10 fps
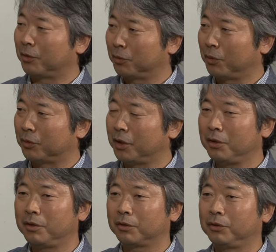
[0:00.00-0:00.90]
ると
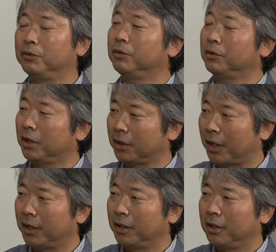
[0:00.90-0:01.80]
1990年
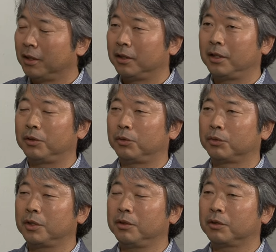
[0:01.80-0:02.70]
代
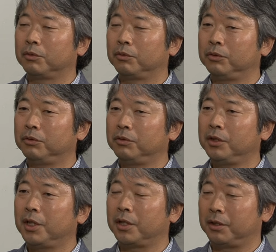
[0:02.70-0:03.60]

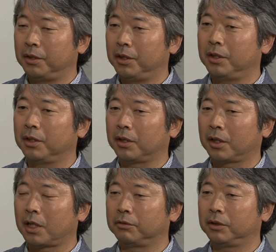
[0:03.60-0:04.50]
1962年に
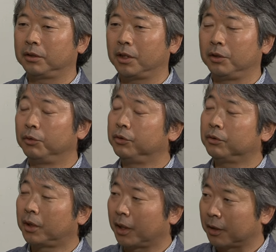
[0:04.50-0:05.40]
核実験
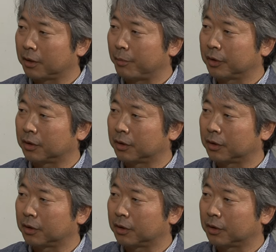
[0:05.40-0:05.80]
40回やってま